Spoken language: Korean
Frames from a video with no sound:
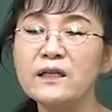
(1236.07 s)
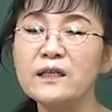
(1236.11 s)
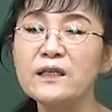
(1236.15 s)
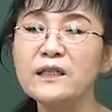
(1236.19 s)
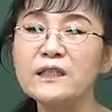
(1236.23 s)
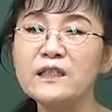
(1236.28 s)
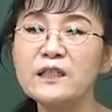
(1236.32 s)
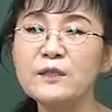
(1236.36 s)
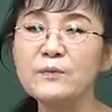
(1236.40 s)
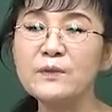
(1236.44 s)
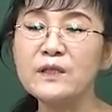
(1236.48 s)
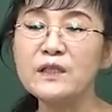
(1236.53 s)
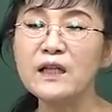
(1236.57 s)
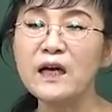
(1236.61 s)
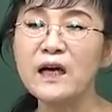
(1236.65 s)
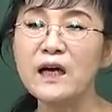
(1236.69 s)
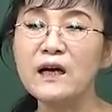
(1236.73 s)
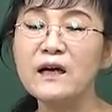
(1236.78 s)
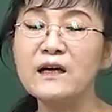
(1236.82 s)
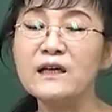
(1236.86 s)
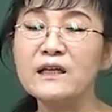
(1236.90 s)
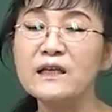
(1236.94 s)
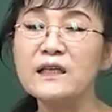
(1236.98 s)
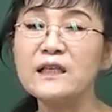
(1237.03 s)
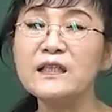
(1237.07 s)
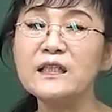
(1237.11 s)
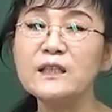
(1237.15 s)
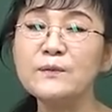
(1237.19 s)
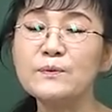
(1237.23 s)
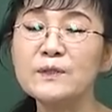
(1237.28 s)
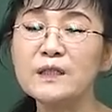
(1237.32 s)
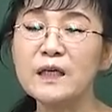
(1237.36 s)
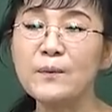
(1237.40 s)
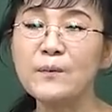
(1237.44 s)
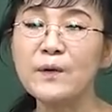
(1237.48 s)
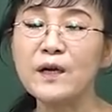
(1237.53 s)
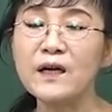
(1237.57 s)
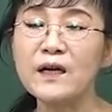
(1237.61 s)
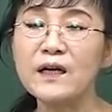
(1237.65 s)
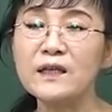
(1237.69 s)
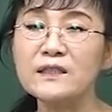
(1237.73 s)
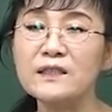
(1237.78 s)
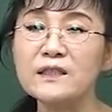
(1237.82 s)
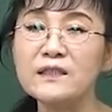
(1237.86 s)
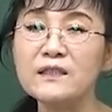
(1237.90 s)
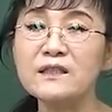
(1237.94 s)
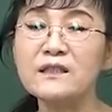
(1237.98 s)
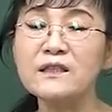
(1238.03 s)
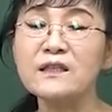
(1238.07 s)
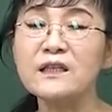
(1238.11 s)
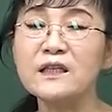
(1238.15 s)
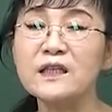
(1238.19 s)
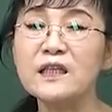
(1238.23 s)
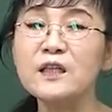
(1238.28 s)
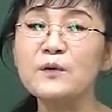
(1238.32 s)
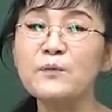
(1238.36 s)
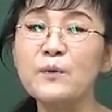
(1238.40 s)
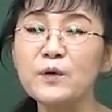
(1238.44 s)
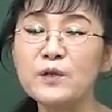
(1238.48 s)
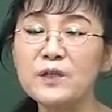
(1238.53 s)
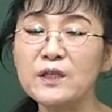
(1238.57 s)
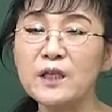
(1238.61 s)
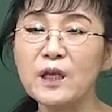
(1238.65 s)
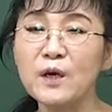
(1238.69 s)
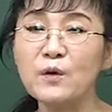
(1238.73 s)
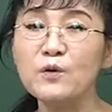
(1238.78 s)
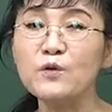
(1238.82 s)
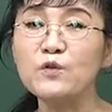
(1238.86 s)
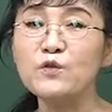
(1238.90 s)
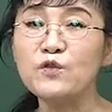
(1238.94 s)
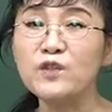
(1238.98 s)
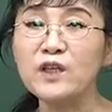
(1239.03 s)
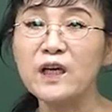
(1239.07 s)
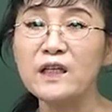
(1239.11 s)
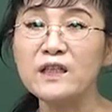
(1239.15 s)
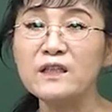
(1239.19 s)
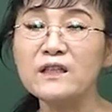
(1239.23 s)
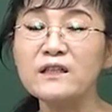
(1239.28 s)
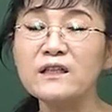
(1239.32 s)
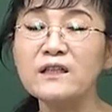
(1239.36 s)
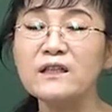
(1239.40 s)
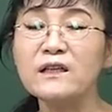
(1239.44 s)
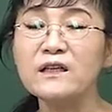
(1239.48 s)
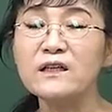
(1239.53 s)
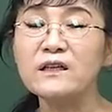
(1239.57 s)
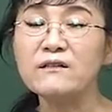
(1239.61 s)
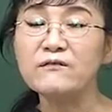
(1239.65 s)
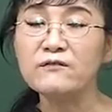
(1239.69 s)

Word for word: 20이나 23회까지는 기본이 되고 뒤에는